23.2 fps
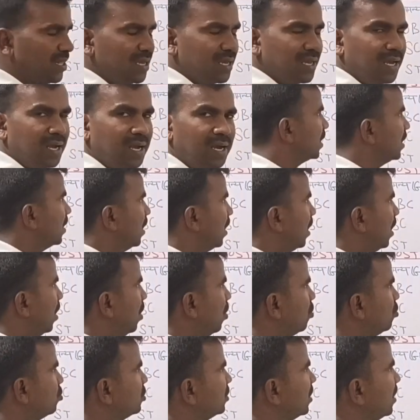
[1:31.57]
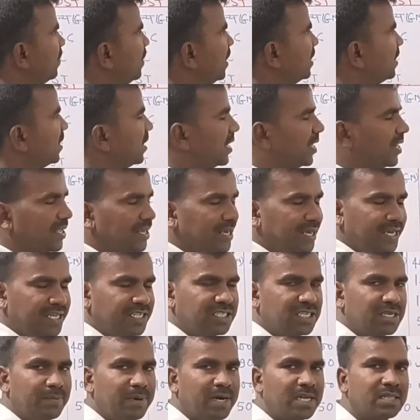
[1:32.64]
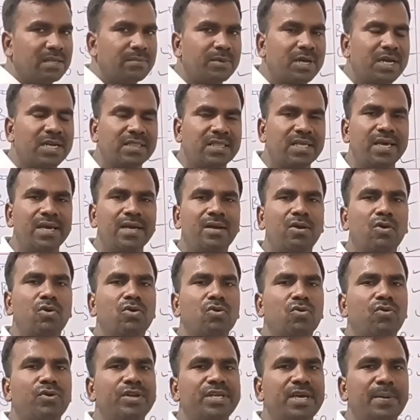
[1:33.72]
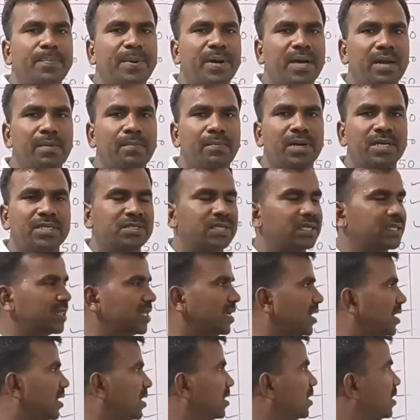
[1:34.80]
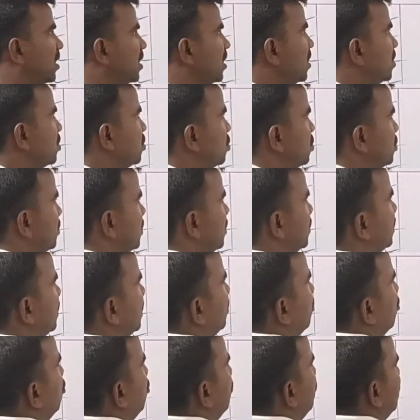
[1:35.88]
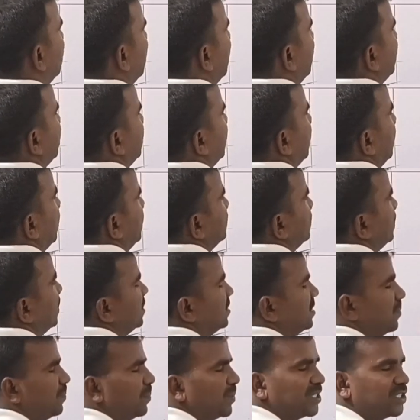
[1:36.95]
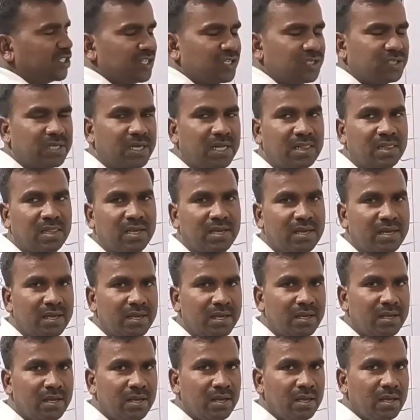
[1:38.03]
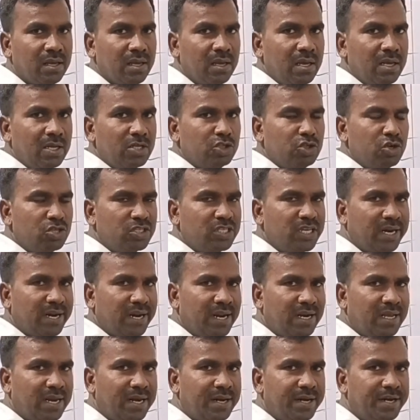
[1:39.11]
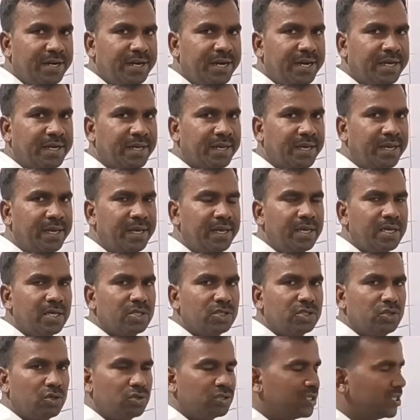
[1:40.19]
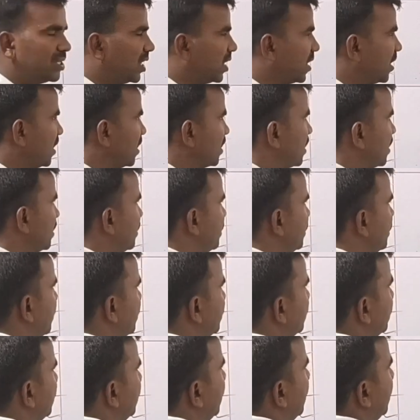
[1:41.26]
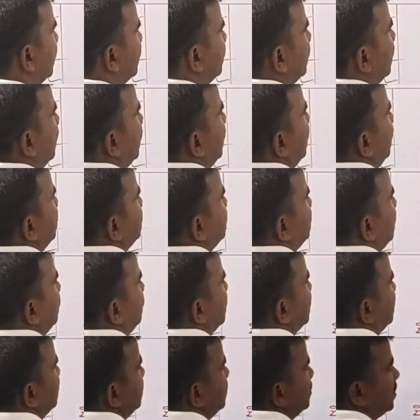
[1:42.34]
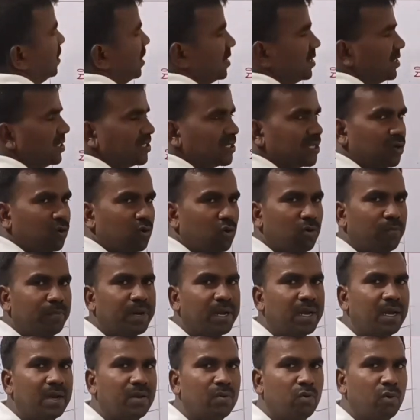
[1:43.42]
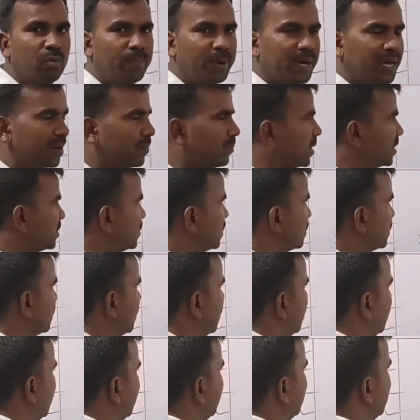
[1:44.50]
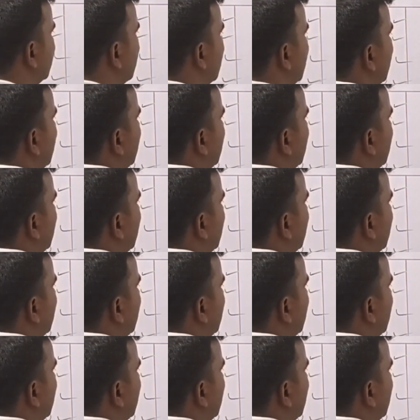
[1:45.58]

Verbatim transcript: पद और उसके बाद अगर एज की बात हम करते हैं कौन कौन ये फॉर्म भर सकता है तो जिनकी उम्र 18 साल से 25 साल तक है जो जनरल कैंडिडेट हैं जो जनरल कैंडिडेट हैं 18 से 25 साल जिसकी उम्र है वो फॉर्म भर सकता है